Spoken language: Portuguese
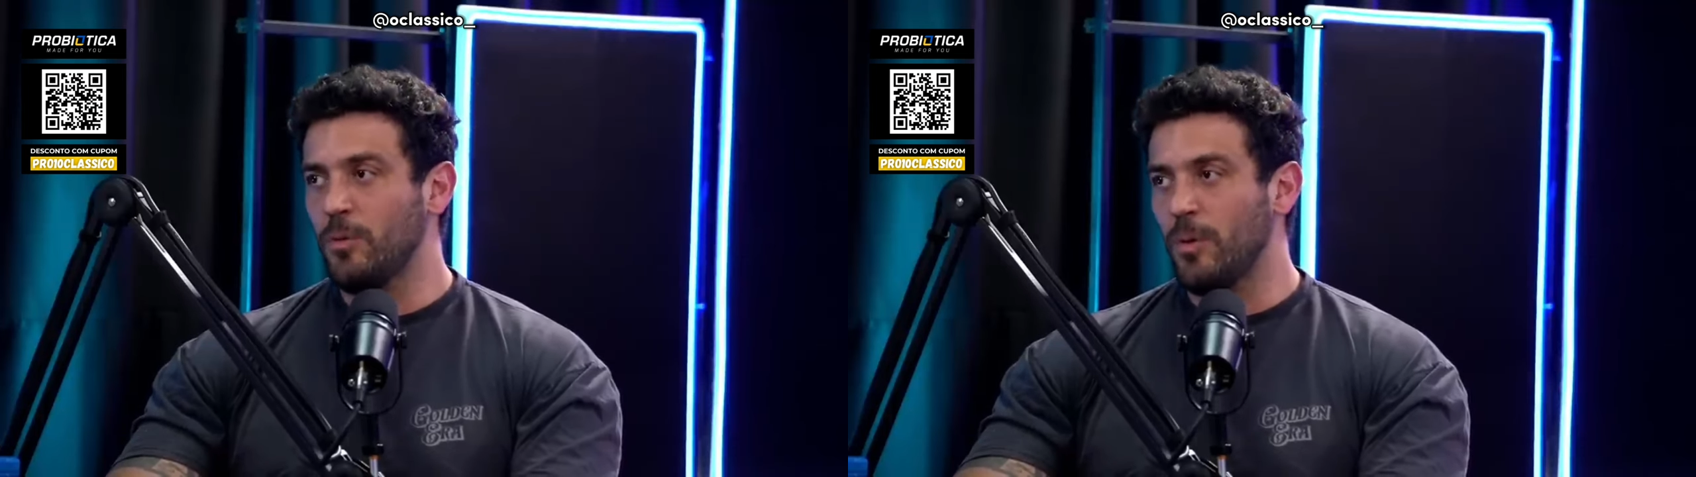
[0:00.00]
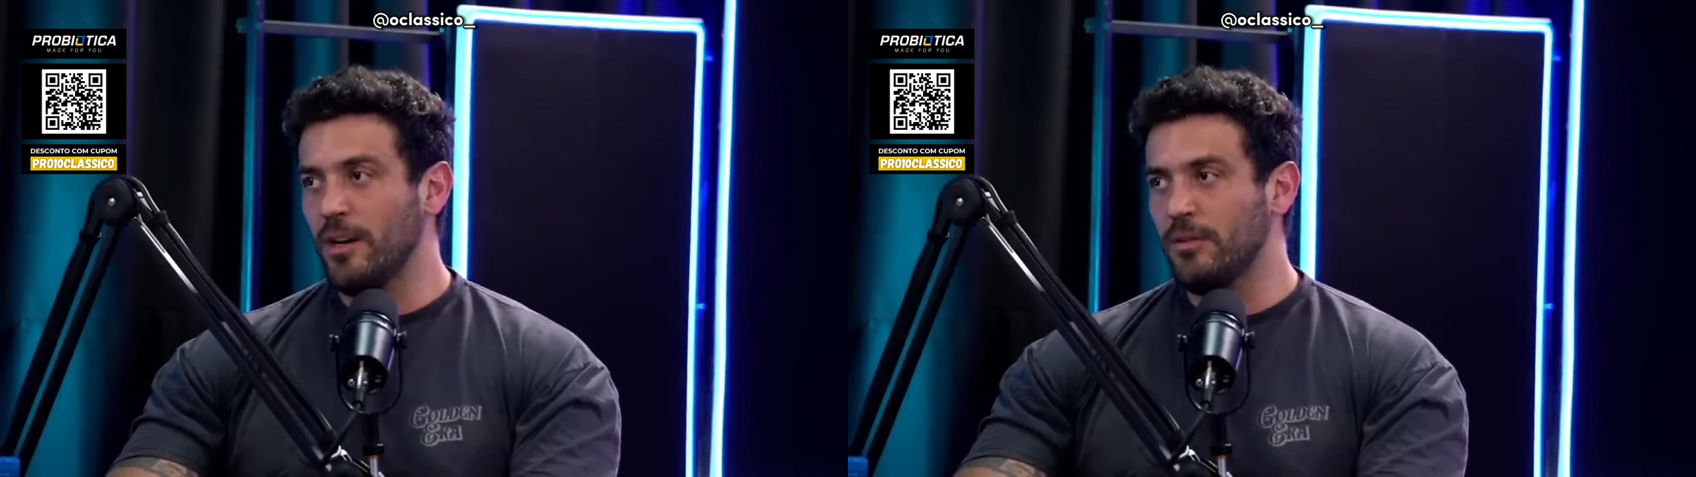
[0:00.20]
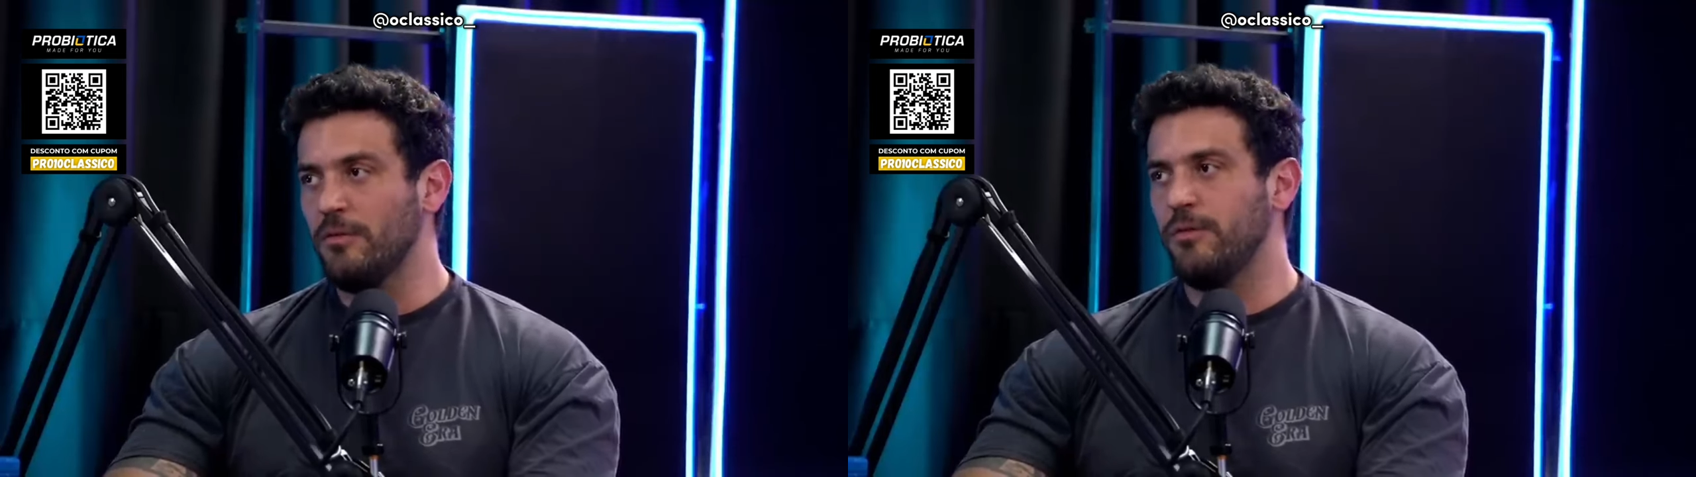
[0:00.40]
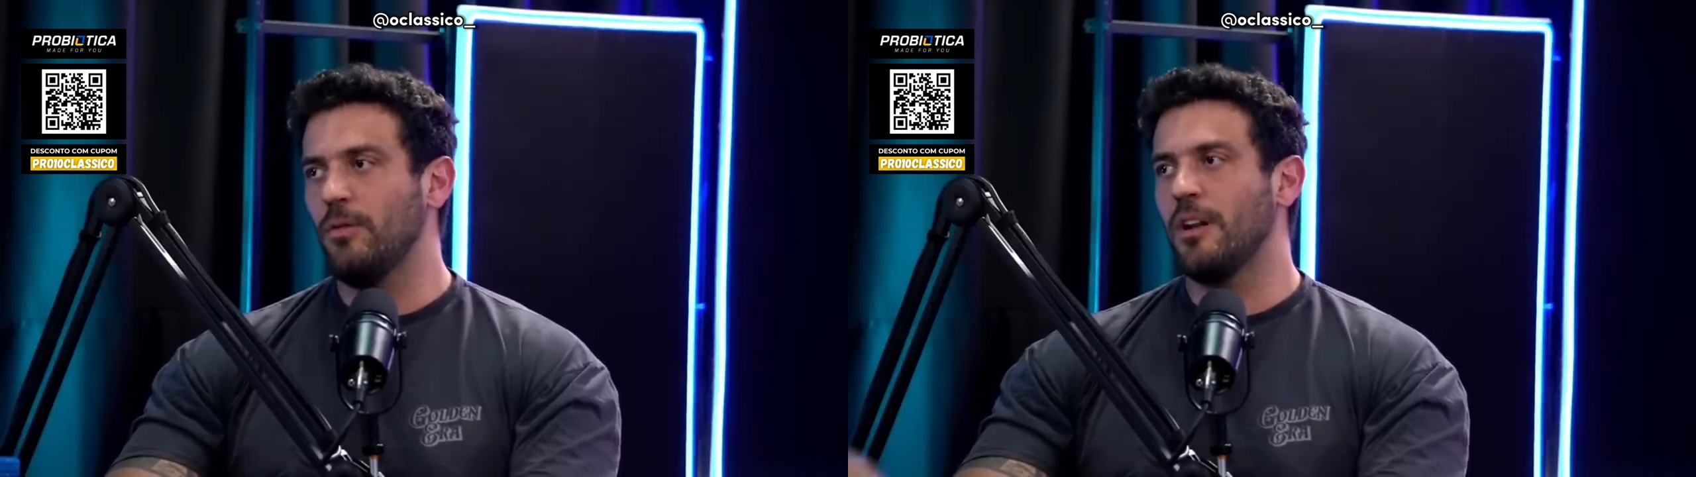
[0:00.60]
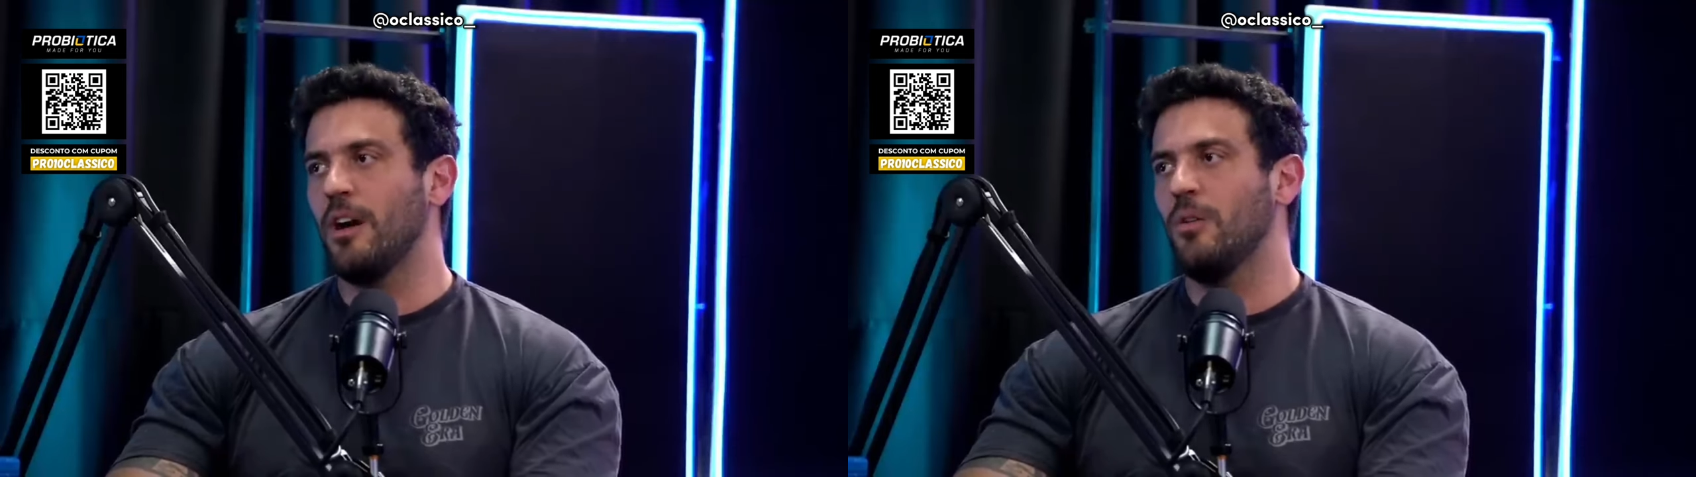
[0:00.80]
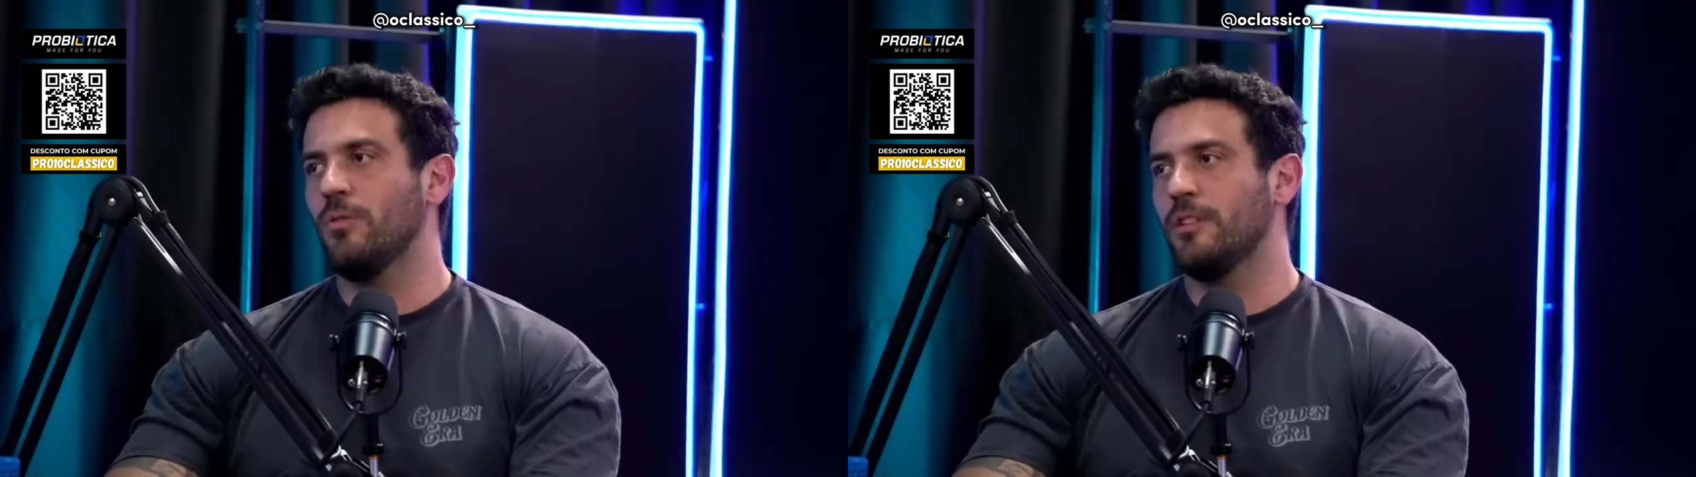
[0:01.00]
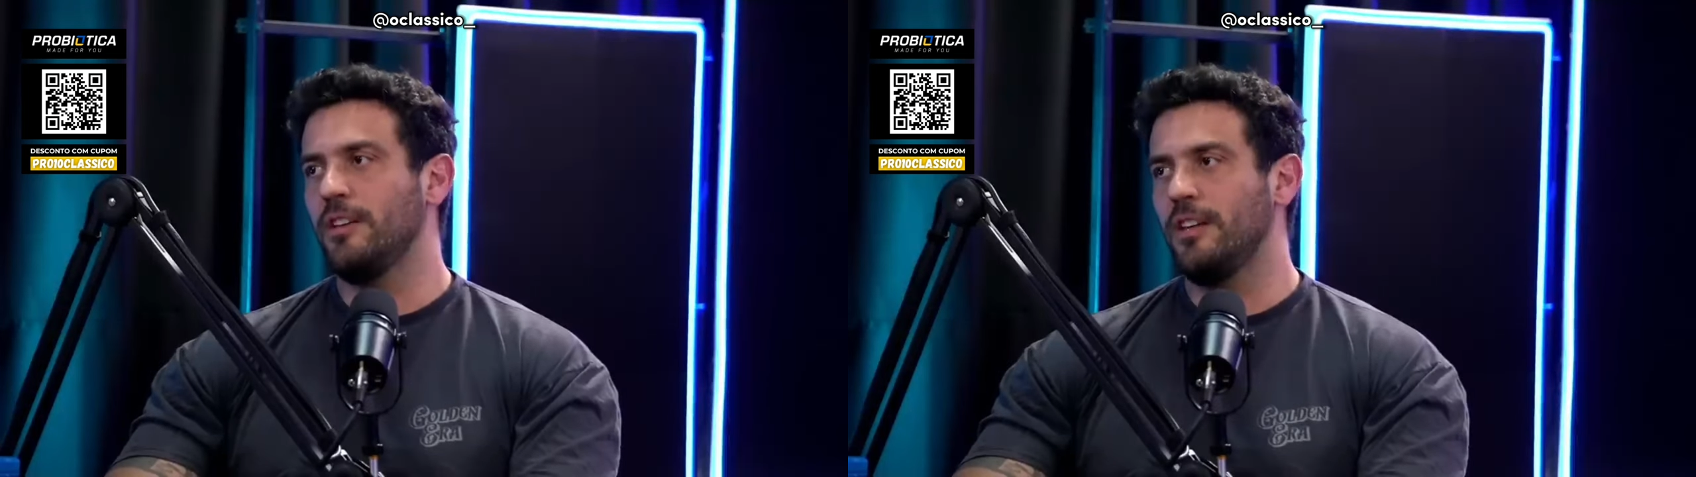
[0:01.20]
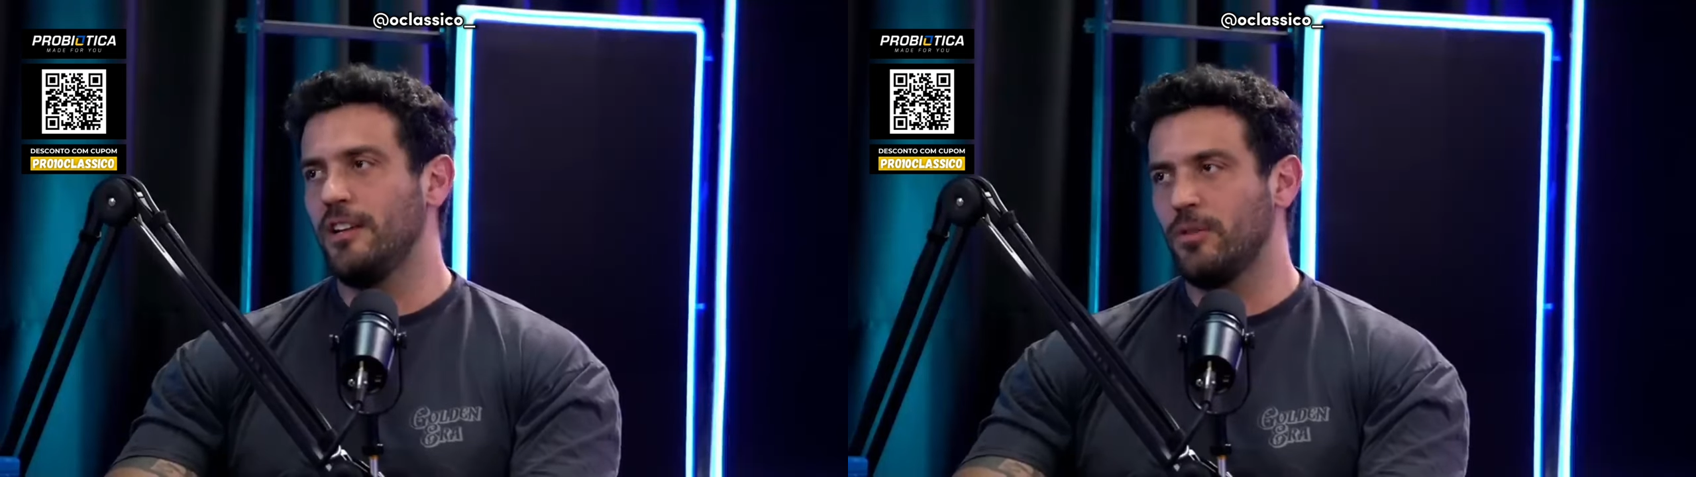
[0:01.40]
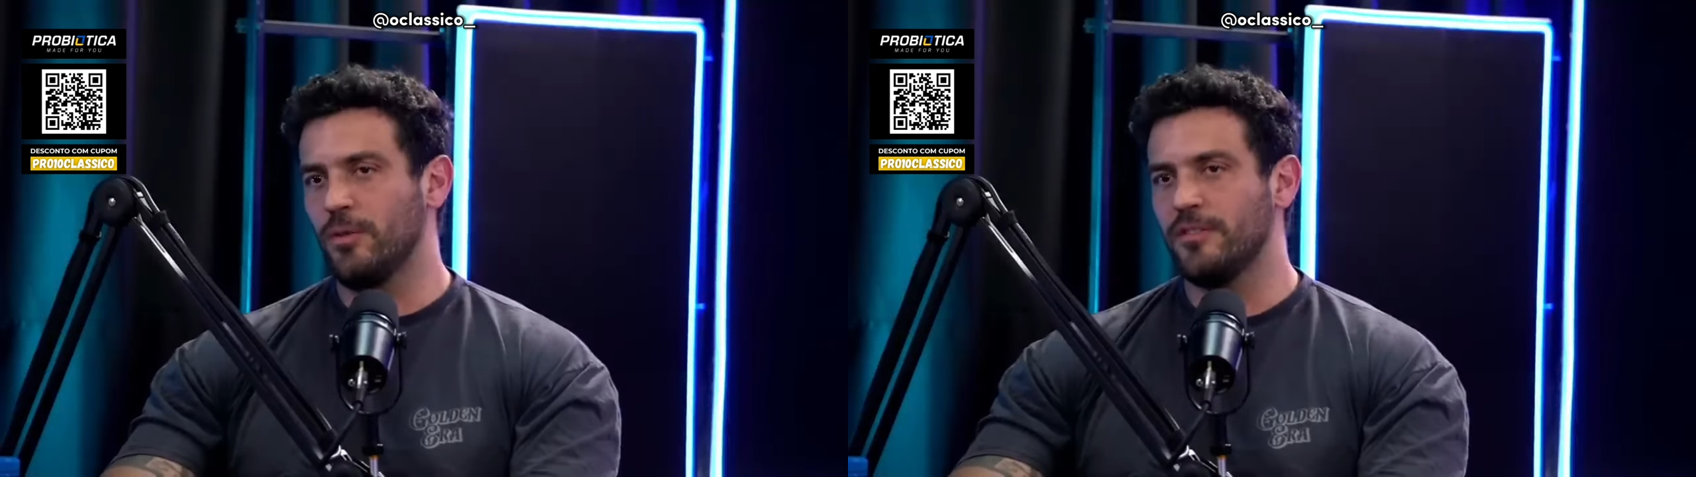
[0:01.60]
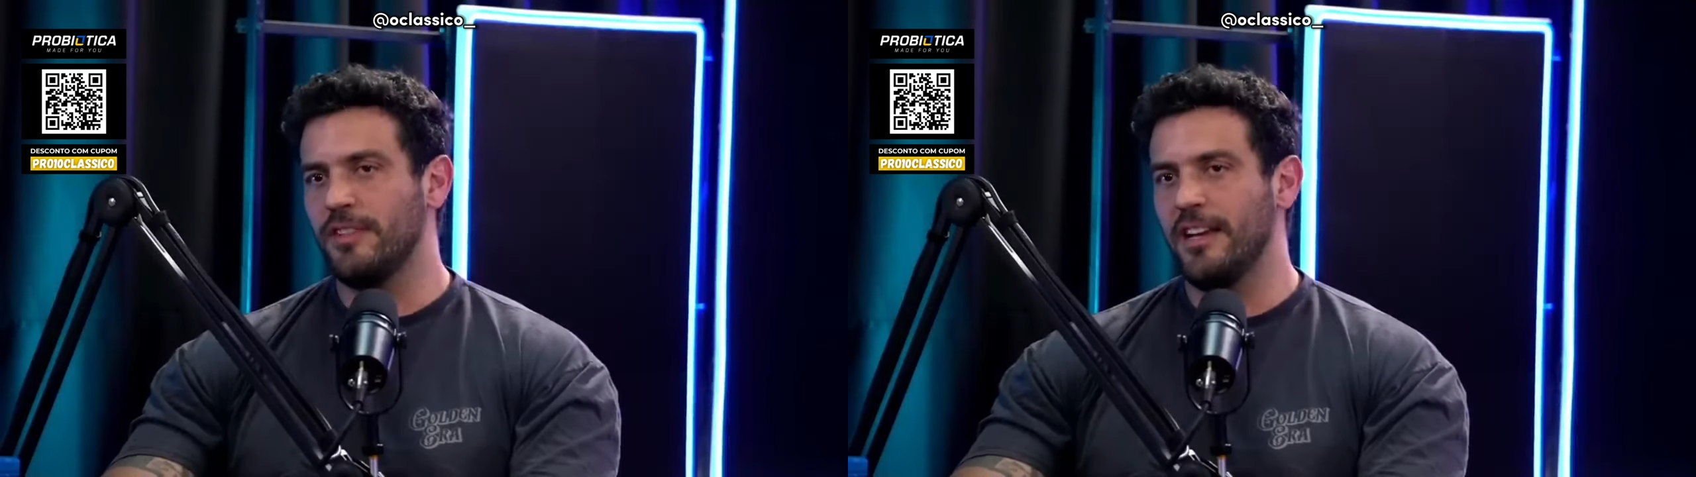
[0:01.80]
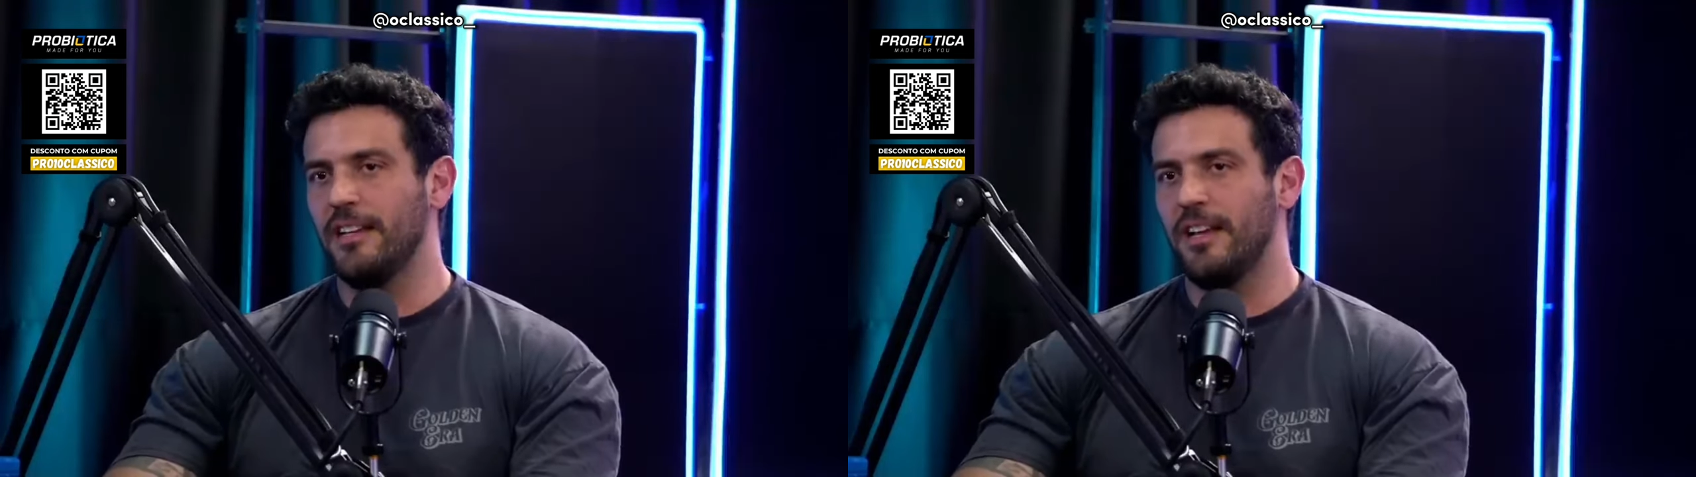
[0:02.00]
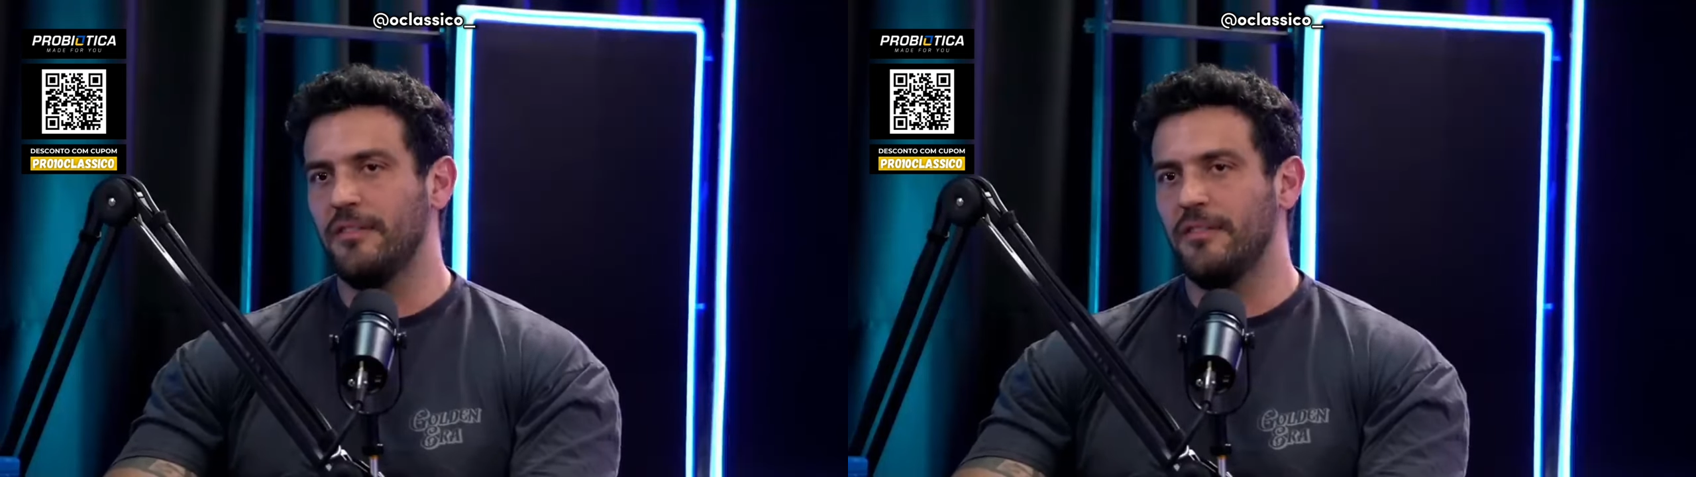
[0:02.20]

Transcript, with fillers: enquanto for algo que ele consegue